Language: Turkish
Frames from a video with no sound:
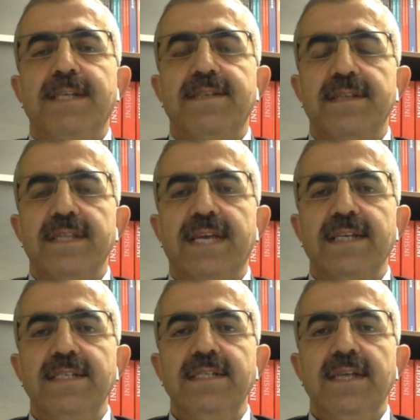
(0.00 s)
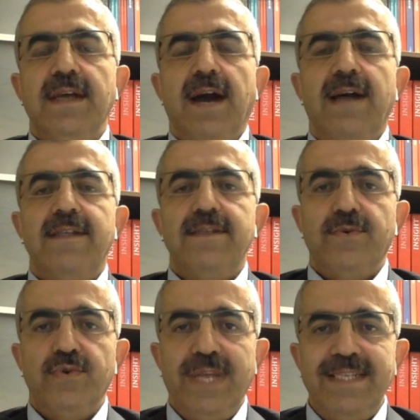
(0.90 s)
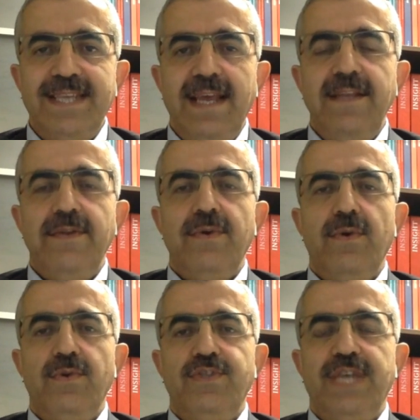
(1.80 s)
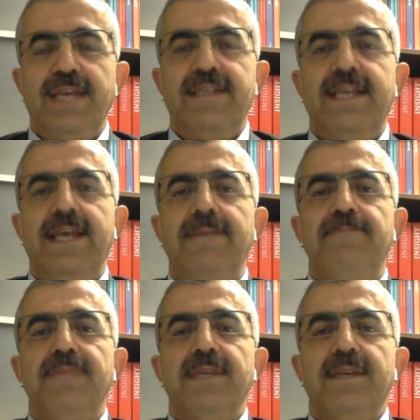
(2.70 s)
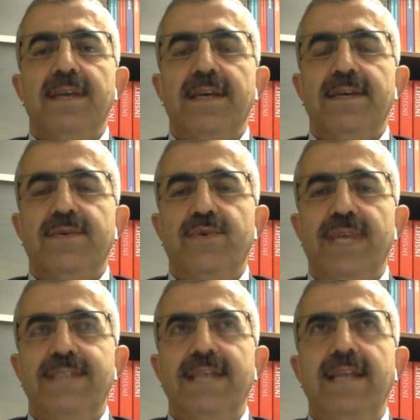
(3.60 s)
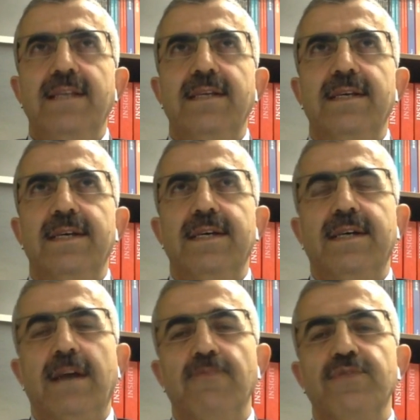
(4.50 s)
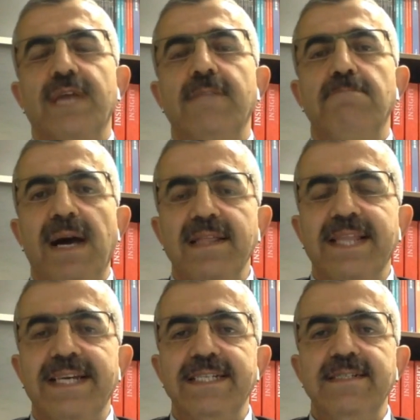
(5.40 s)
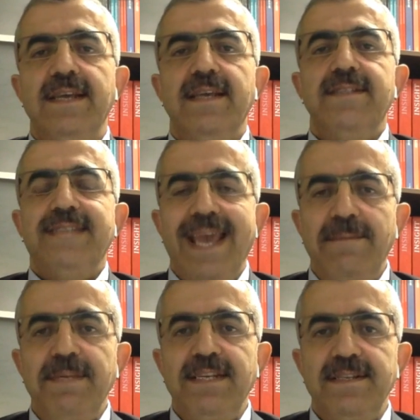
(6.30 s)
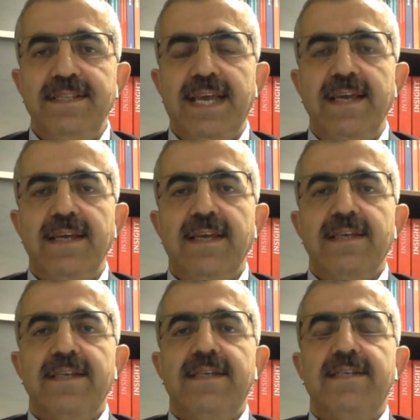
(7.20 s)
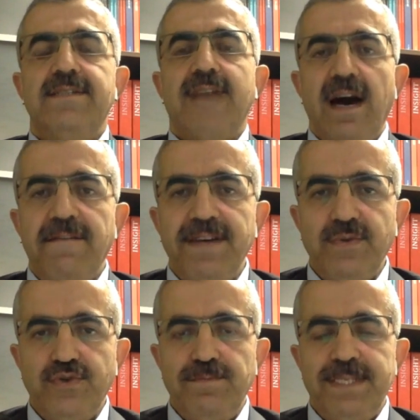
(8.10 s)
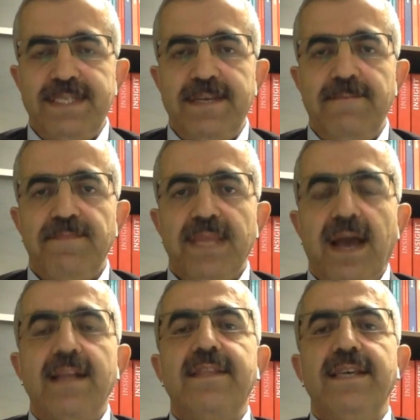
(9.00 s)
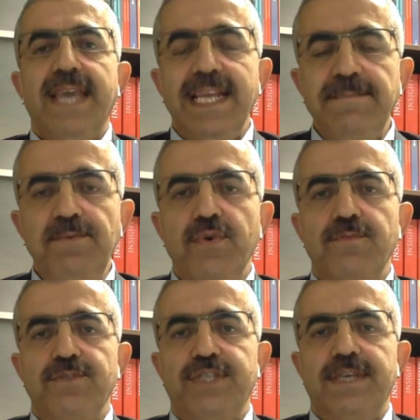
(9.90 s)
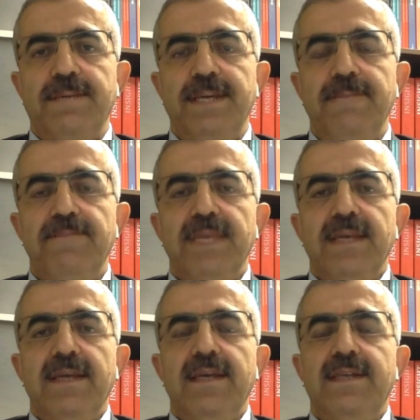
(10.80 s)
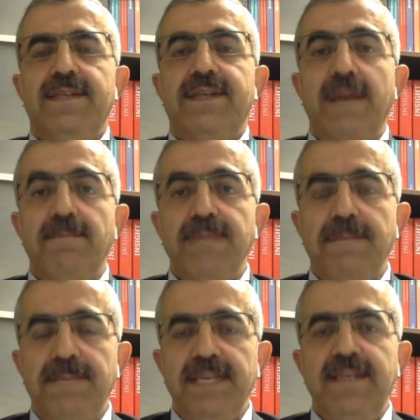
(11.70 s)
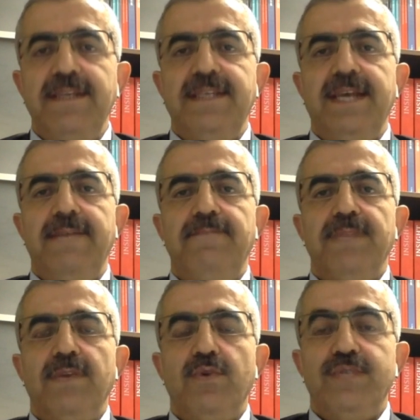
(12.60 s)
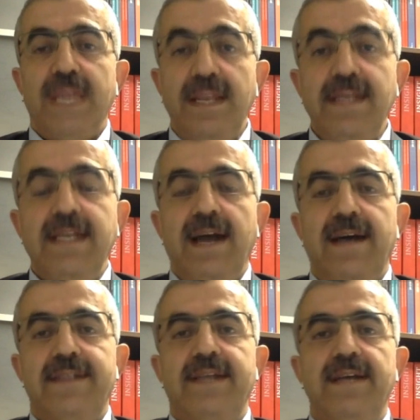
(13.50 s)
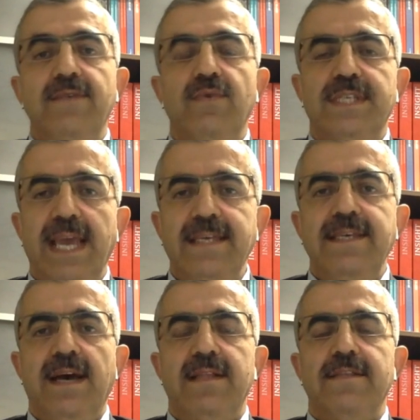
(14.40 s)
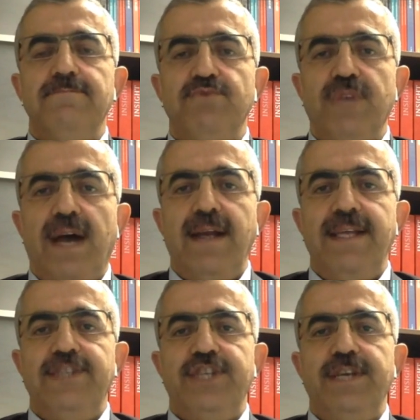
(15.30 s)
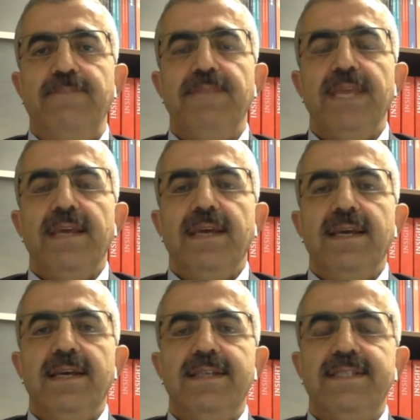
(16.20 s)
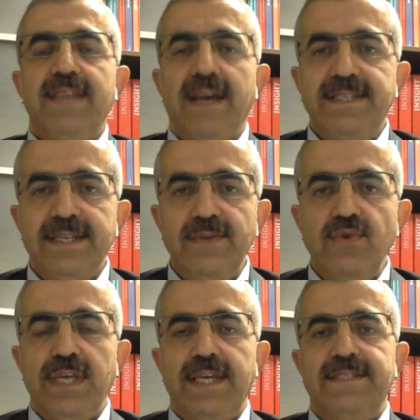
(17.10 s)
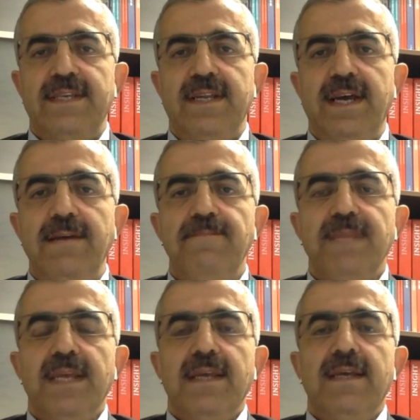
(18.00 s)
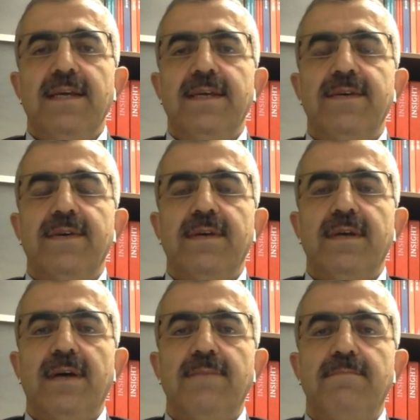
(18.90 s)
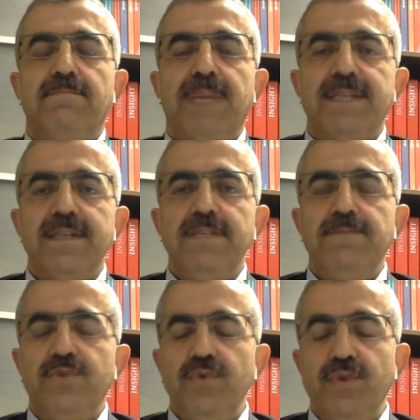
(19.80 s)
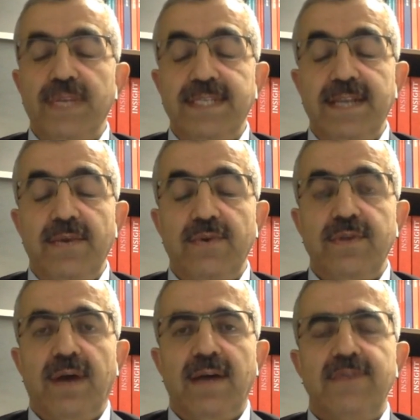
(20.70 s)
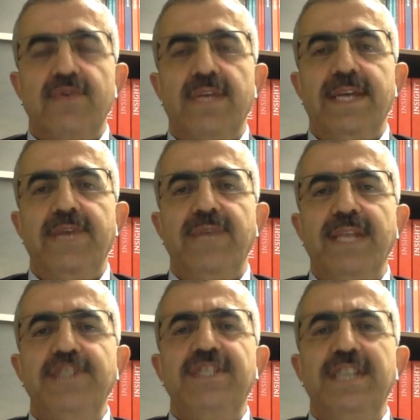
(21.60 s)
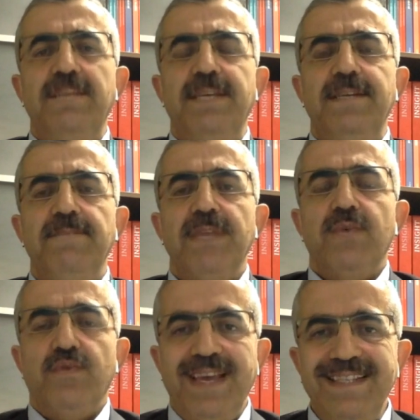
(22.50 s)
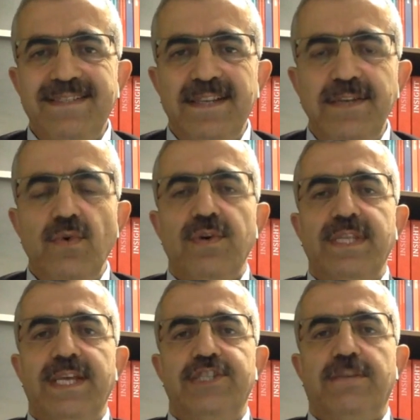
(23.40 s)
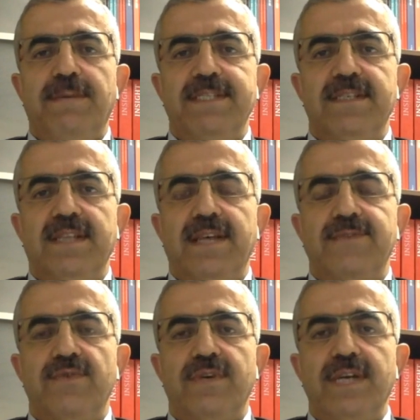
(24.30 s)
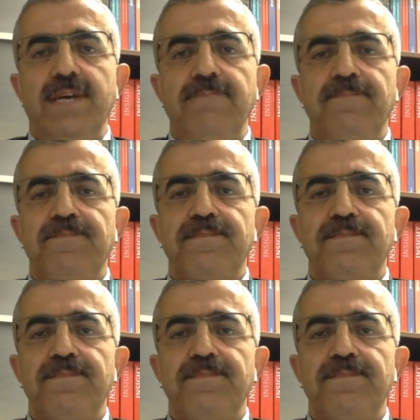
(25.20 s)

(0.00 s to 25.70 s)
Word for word: Batılıların artık küresel ölçekte e, küresel e, kamusal malların temininde e, zaafa düşmesi hatta yetmiyormuş gibi e, Trump'la birlikte özellikle artan o tek yanlı müdahaleci e, siyaseti dolayısıyla e, batılı bütün küresel aktörlere yönelik ciddi bir güvensizliğin ortaya çıkmasından sonra